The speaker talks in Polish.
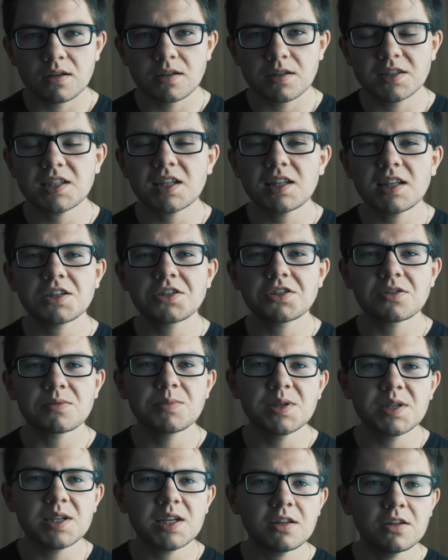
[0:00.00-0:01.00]
zadasz
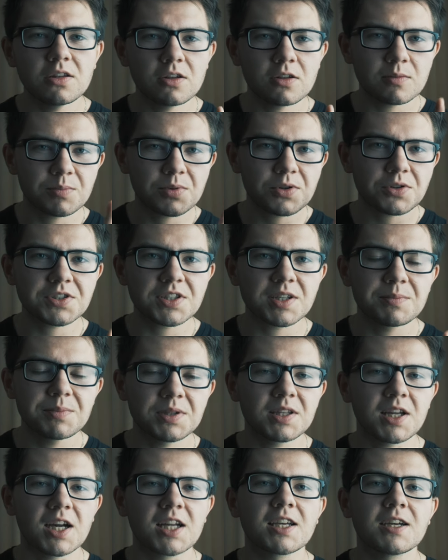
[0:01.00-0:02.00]
sobie jedno proste
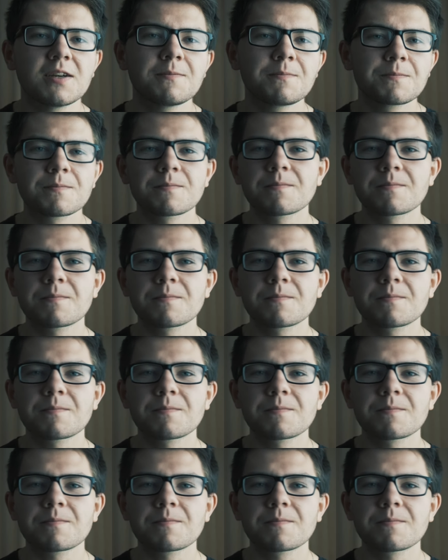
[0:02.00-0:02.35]
pytanie.